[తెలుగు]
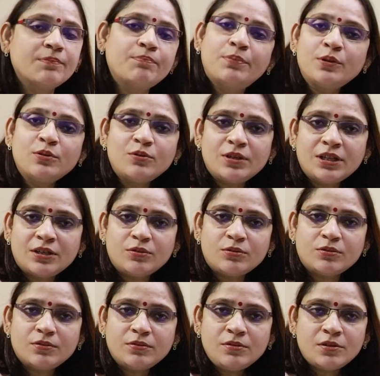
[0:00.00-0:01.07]
ఎప్పుడు కూడాను
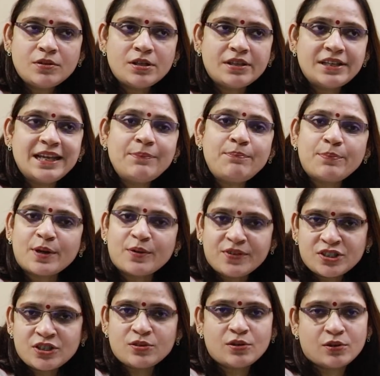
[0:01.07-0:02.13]
ఏ
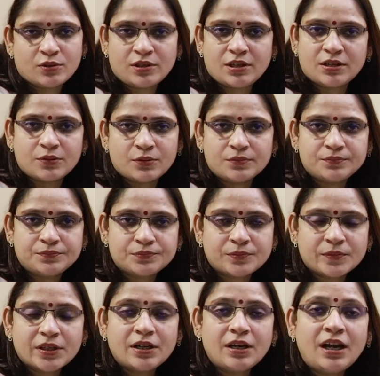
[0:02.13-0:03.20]
ప్రొఫెషన్లో ఉన్నారు
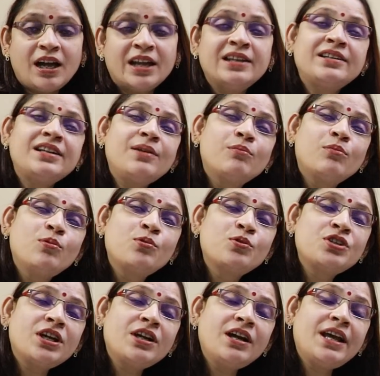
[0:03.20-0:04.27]
అంటే
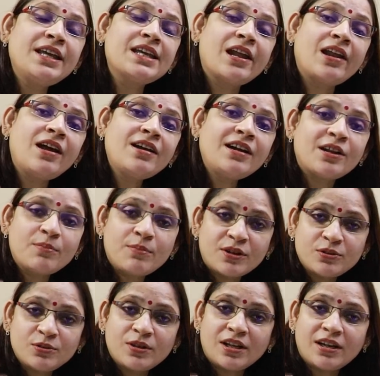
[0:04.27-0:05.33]
ముఖ్యంగా ఎలా
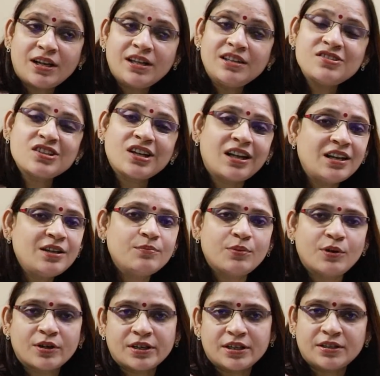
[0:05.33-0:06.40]
కనబడుతున్నారు అనేది చాలా
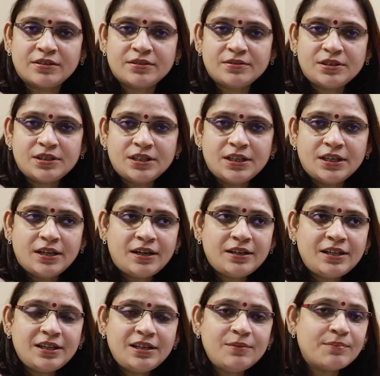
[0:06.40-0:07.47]
ఇంపార్టెంట్
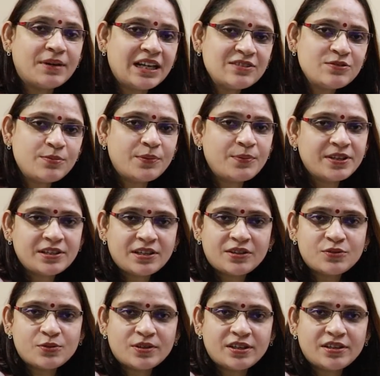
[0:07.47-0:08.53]
అంటే బాలసుబ్రహ్మణ్యం
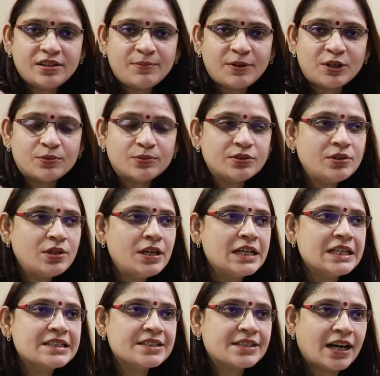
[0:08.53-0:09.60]
గారు చూడండి మనం
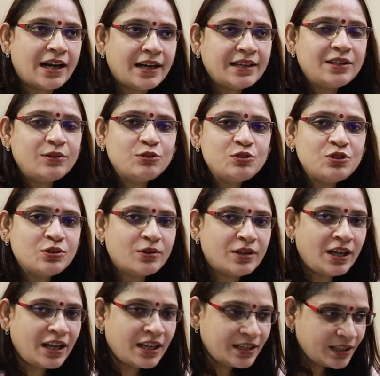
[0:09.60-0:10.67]
స్టార్టింగ్ నుంచి
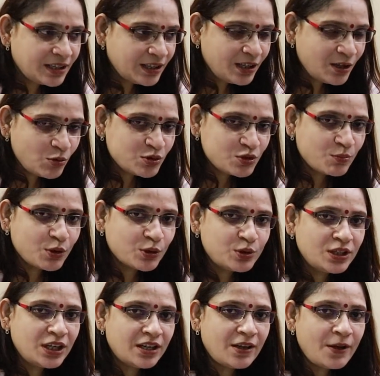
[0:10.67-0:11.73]
కూడా ఆయన కొంచెం
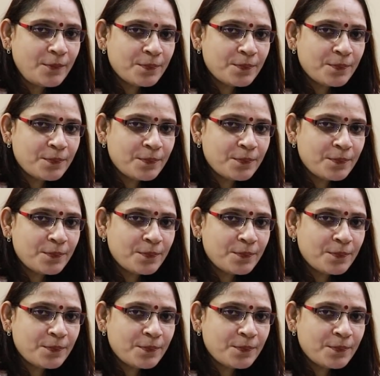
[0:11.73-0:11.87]
బొద్దుగా